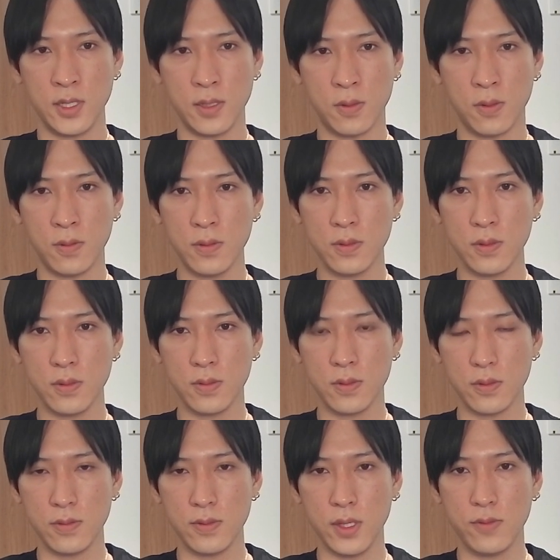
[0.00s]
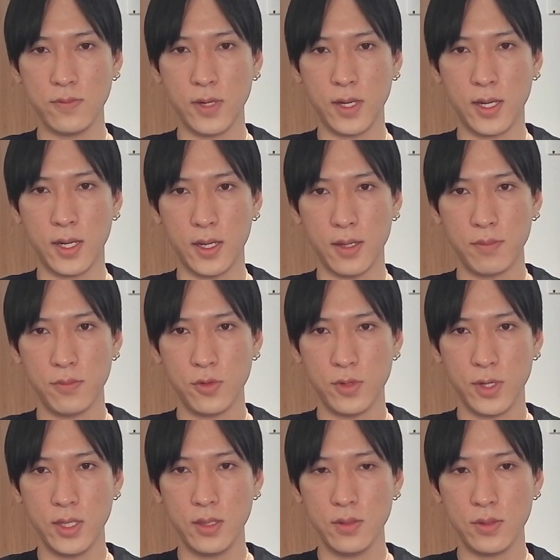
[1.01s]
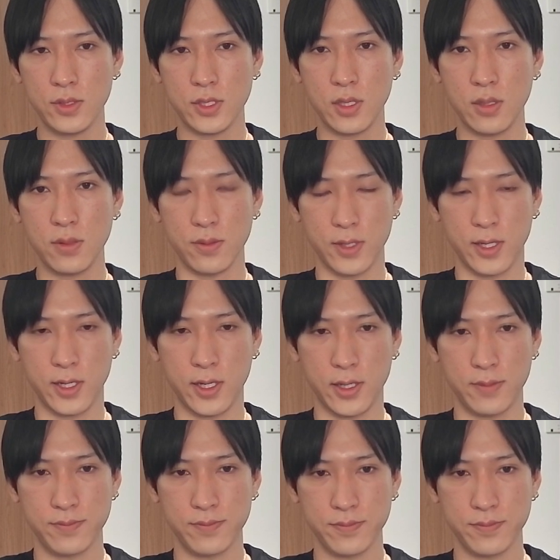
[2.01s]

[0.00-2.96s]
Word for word: こことドル円はもう連動してるので、